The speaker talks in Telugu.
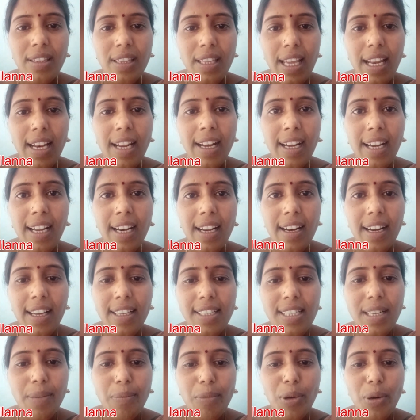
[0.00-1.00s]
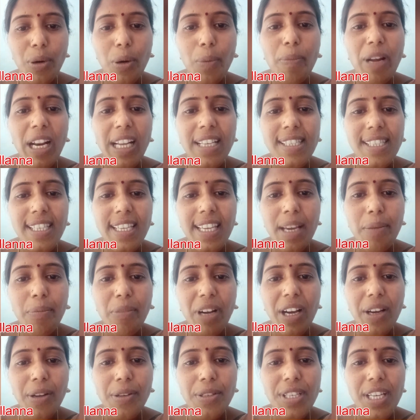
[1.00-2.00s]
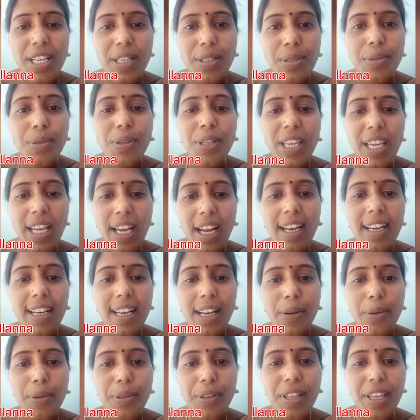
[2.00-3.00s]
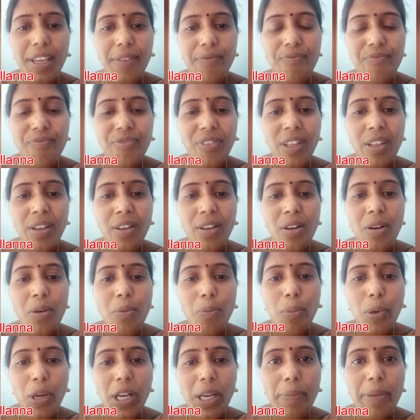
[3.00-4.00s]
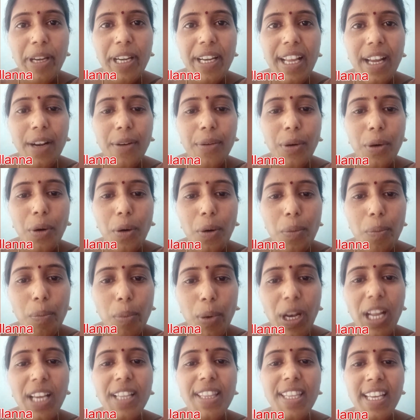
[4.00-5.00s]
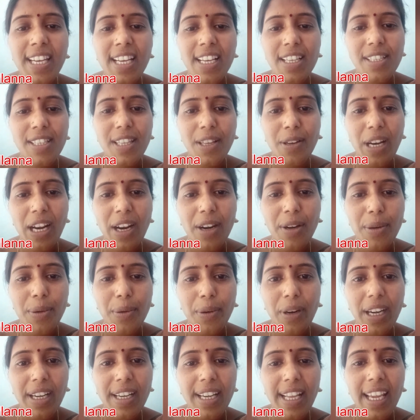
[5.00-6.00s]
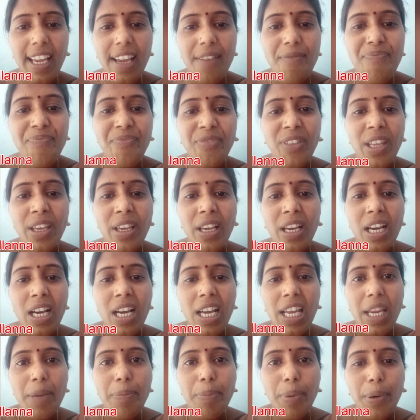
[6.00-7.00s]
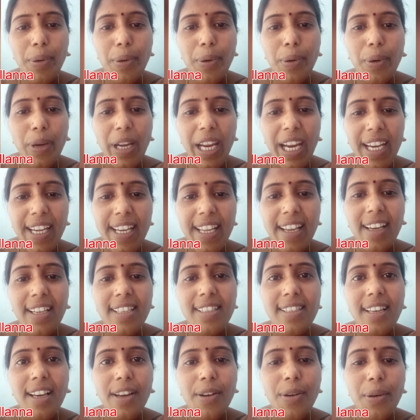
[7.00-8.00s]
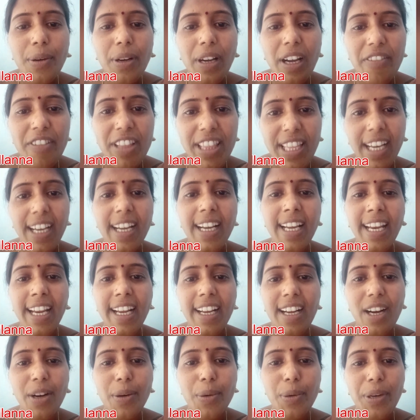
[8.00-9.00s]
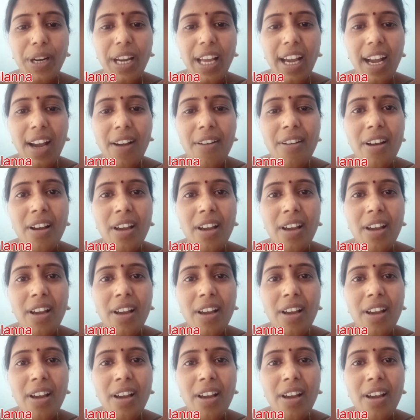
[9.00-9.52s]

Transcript: తెలంగాణ రాష్ట్రంలో మన సీఎం గారు చేస్తుంది అట్లా ఉంది పులి బిడ్డలను పులే తినేస్తున్నట్టు అంటే ఇప్పుడు కేటీఆర్ సారు కవితక్కనే కాకుండా